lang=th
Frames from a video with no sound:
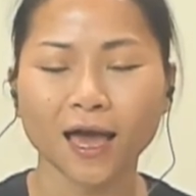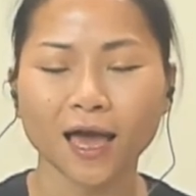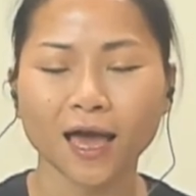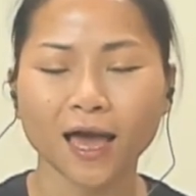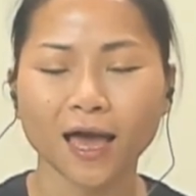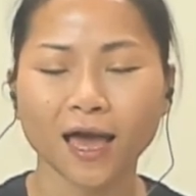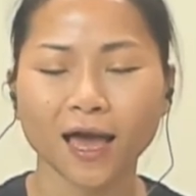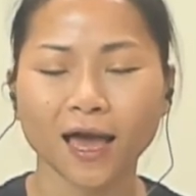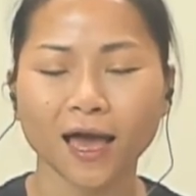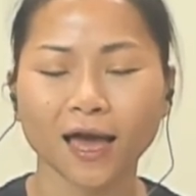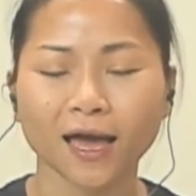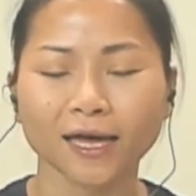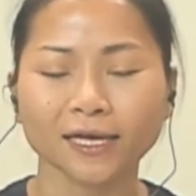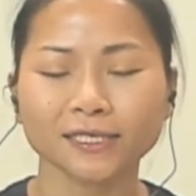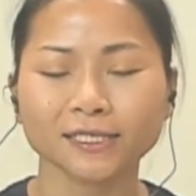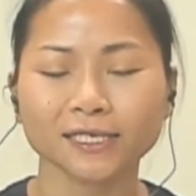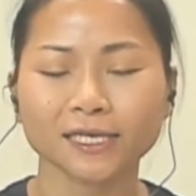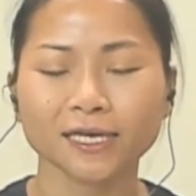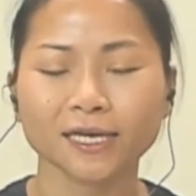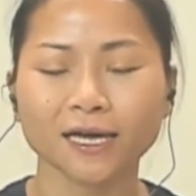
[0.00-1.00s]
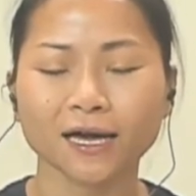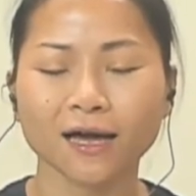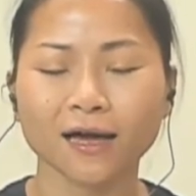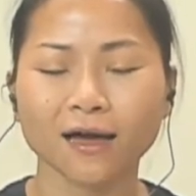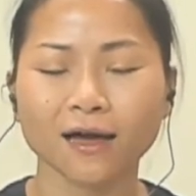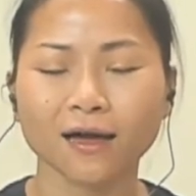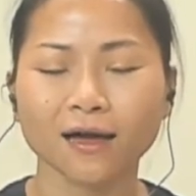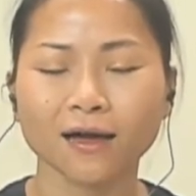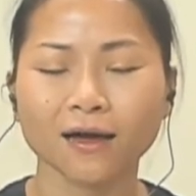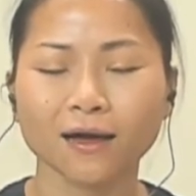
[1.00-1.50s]
หายใจ
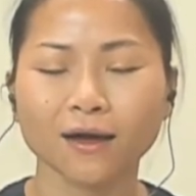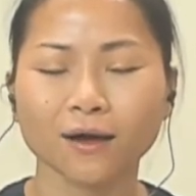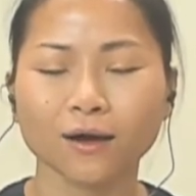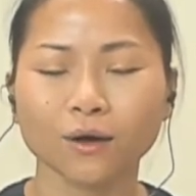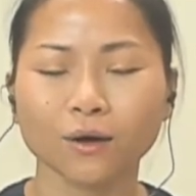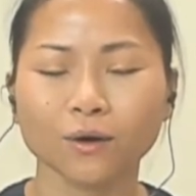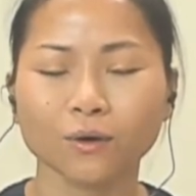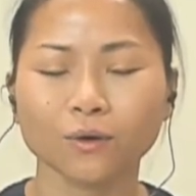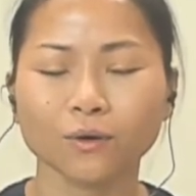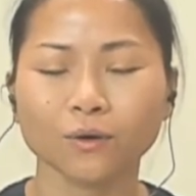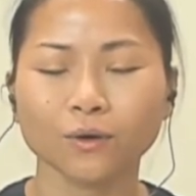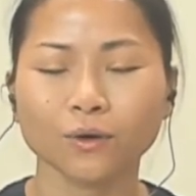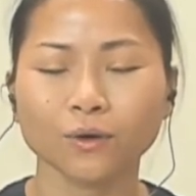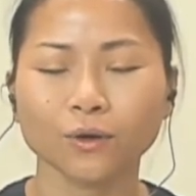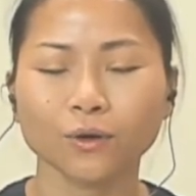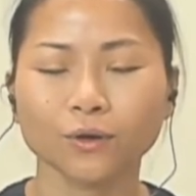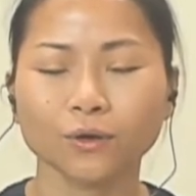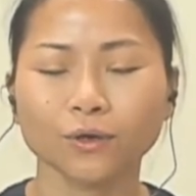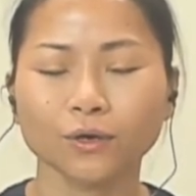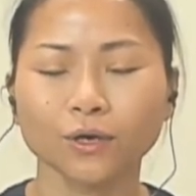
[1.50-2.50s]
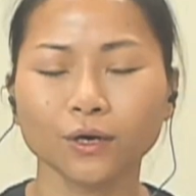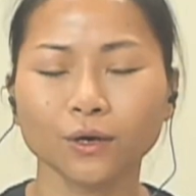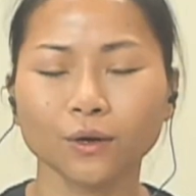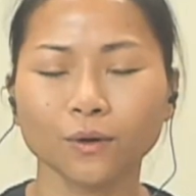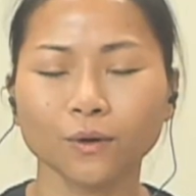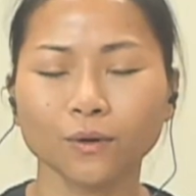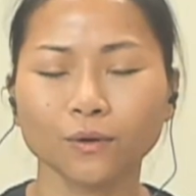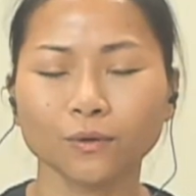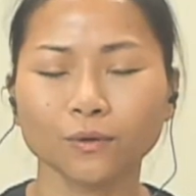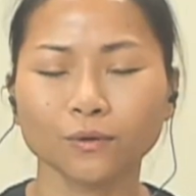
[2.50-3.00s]
เข้า ล
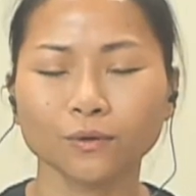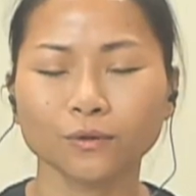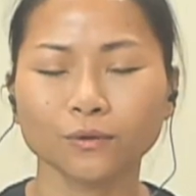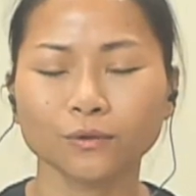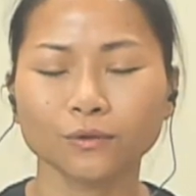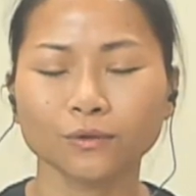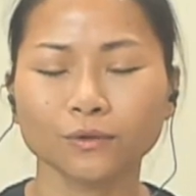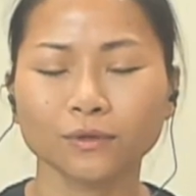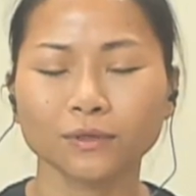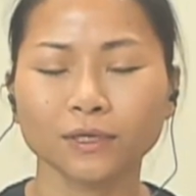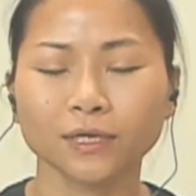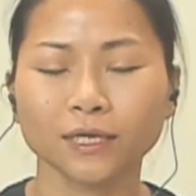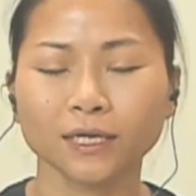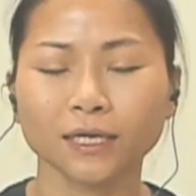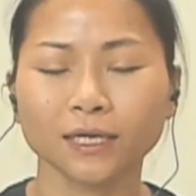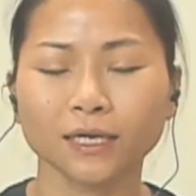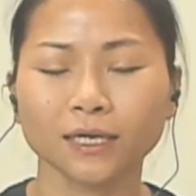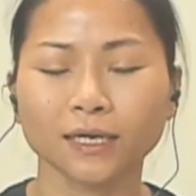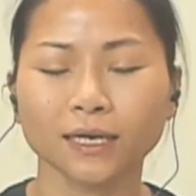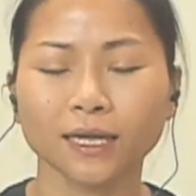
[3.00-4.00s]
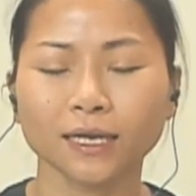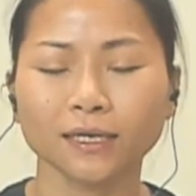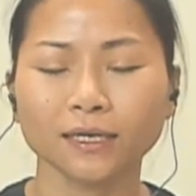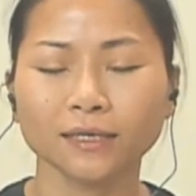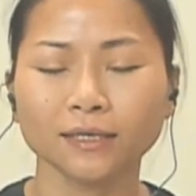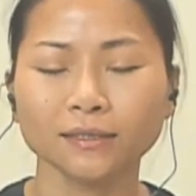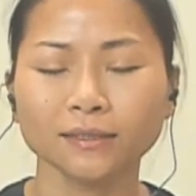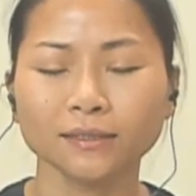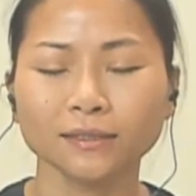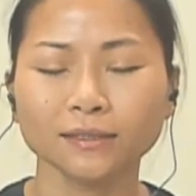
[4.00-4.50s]
งและ
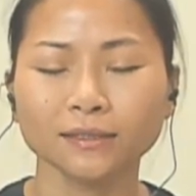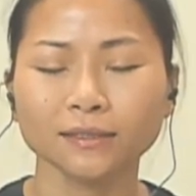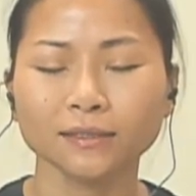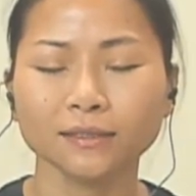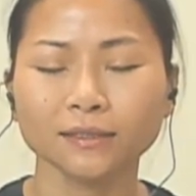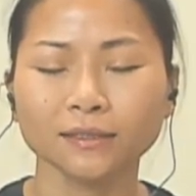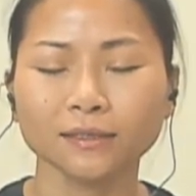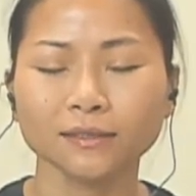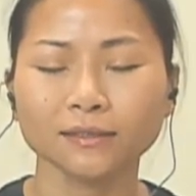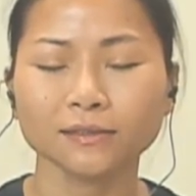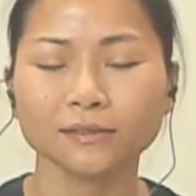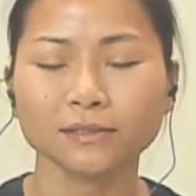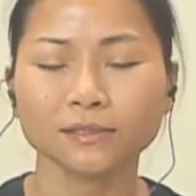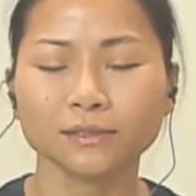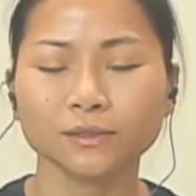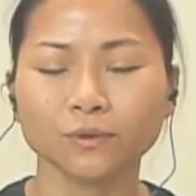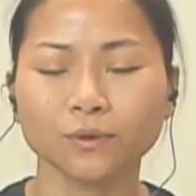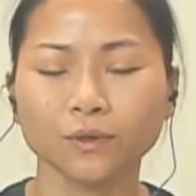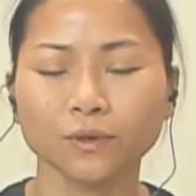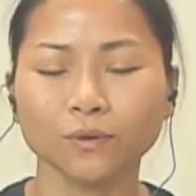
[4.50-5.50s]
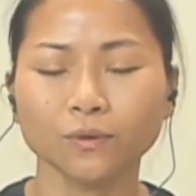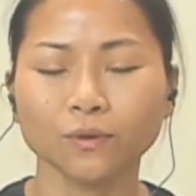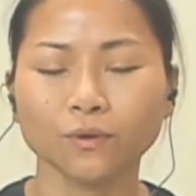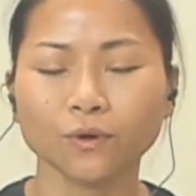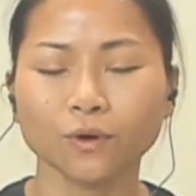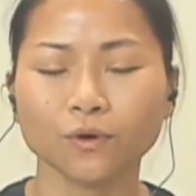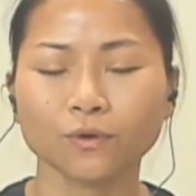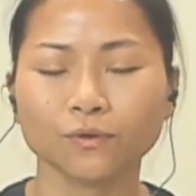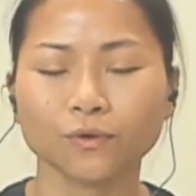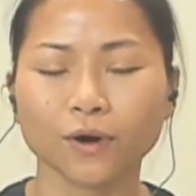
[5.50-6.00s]
ลึก สู่ลูก
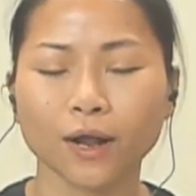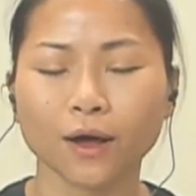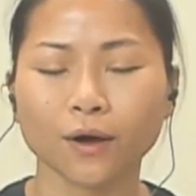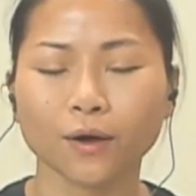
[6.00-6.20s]
ของเรา